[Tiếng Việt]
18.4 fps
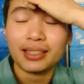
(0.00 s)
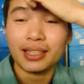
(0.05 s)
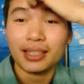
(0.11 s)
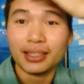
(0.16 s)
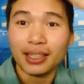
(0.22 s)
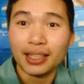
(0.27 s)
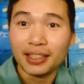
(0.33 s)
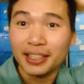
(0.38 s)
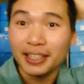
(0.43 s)
cái
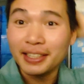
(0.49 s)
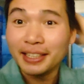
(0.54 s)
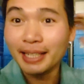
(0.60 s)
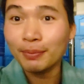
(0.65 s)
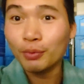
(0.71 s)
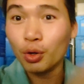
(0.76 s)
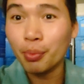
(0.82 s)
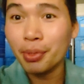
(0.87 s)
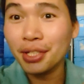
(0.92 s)
cái cái
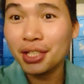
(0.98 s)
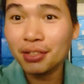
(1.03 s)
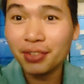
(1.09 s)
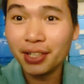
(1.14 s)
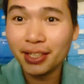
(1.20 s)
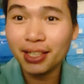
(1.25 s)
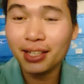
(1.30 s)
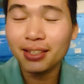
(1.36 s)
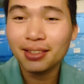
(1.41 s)
kinh nghiệm của mình
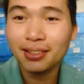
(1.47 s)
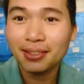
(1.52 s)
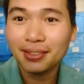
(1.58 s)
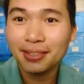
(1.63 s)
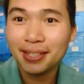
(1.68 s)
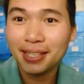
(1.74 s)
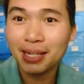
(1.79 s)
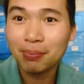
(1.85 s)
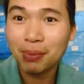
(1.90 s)
như vậy nhá
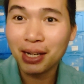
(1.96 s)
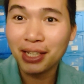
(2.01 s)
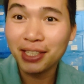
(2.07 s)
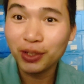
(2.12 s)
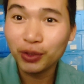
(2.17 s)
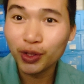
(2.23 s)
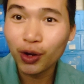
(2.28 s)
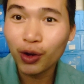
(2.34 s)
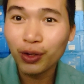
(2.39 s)
để các
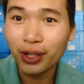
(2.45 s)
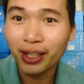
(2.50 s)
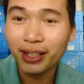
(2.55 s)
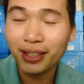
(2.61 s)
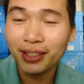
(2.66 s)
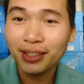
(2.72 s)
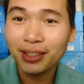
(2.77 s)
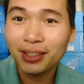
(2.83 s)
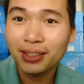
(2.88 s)
bạn hiểu rõ
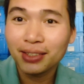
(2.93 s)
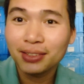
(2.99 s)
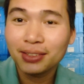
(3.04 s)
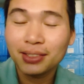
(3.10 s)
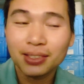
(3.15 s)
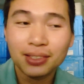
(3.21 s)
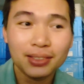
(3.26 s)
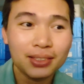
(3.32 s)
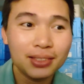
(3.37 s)
này
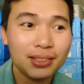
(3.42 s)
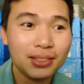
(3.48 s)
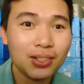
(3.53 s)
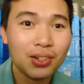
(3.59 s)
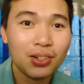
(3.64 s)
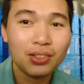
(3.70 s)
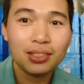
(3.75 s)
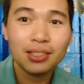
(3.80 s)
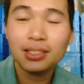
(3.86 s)
chơi
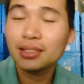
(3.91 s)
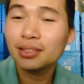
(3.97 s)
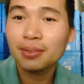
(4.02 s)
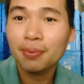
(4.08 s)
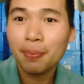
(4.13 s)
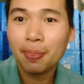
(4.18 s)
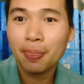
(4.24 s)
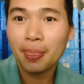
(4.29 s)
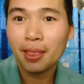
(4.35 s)
chơi con
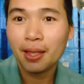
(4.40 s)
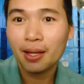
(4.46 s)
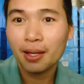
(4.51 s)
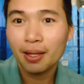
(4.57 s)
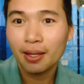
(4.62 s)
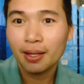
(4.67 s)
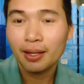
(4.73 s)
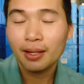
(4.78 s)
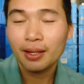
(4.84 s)
đừng
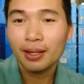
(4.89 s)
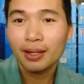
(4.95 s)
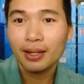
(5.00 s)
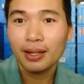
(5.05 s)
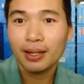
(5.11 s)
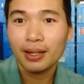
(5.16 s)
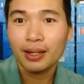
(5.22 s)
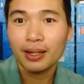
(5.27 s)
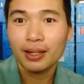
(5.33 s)

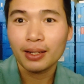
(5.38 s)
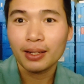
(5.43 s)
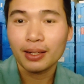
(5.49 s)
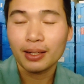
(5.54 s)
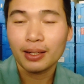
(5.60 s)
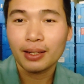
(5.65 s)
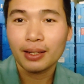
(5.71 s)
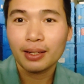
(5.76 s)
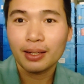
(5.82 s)
à,
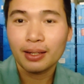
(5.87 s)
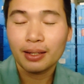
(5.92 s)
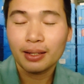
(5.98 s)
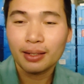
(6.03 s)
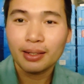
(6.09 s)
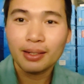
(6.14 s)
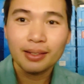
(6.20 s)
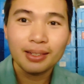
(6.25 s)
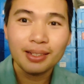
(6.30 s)

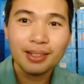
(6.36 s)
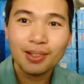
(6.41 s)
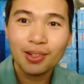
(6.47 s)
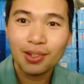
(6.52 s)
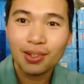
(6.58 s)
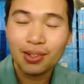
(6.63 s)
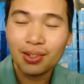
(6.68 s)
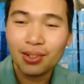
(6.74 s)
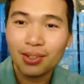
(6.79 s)
đừng
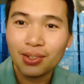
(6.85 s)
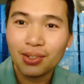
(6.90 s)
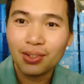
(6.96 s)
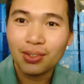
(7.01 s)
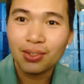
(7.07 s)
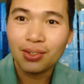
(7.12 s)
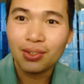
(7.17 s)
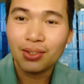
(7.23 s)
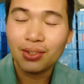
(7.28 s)
đừng có
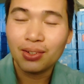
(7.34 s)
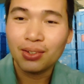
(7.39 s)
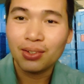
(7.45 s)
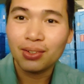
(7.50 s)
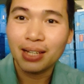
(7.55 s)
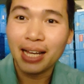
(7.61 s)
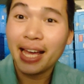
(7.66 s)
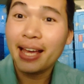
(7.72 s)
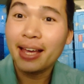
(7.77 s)
có
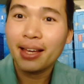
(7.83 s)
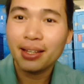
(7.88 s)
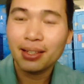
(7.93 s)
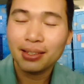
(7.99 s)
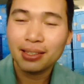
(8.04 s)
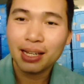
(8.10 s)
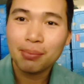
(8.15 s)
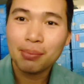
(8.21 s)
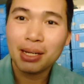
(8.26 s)
có nghe
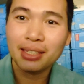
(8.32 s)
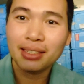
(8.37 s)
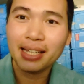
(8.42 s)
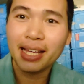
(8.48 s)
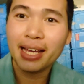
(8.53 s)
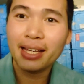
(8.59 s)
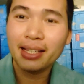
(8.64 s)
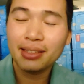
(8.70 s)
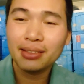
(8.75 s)
các
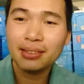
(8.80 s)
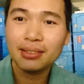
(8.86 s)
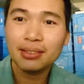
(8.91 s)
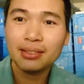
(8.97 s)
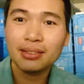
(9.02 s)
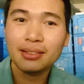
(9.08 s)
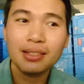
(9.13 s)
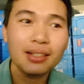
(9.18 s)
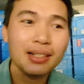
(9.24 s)
bạn nghe
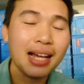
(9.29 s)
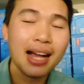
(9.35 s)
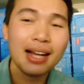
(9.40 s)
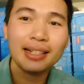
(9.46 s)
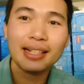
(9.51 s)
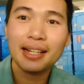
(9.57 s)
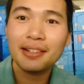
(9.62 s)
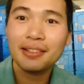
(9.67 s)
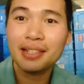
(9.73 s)
đơn
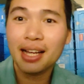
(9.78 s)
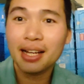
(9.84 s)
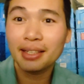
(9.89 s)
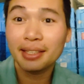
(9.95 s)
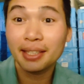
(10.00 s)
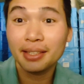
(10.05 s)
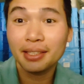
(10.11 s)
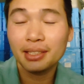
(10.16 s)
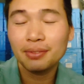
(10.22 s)
hàng này đơn
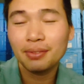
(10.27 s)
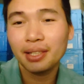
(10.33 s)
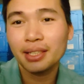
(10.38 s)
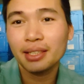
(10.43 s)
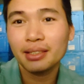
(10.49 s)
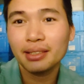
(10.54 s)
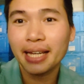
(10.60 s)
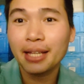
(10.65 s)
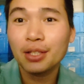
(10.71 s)
hàng kia như
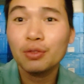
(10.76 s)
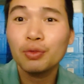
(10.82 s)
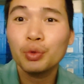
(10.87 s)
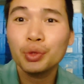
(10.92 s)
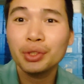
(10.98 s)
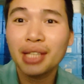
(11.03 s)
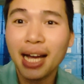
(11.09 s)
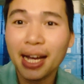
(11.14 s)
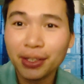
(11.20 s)
vậy nghe cho
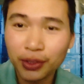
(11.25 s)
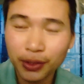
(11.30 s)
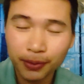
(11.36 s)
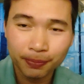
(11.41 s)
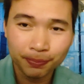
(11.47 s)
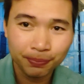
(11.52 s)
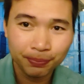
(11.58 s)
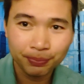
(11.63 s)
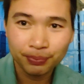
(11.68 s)
vui tái
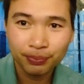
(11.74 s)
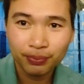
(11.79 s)
thôi